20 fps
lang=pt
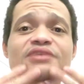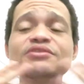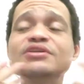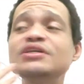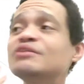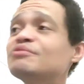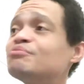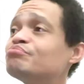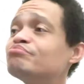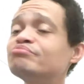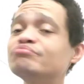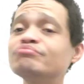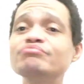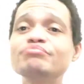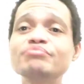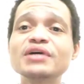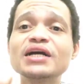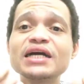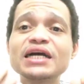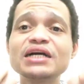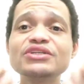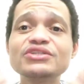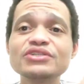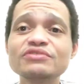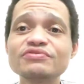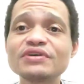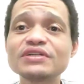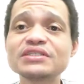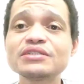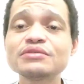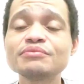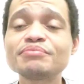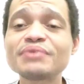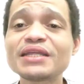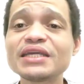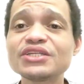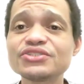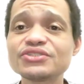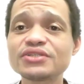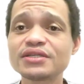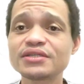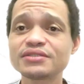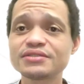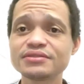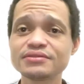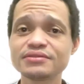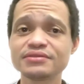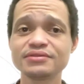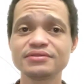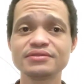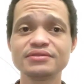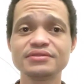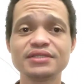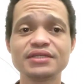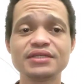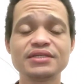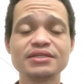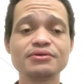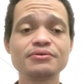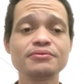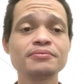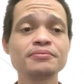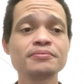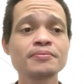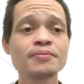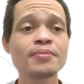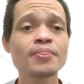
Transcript: Eu ia ganhar dinheiro fazendo palestra. Entendeu?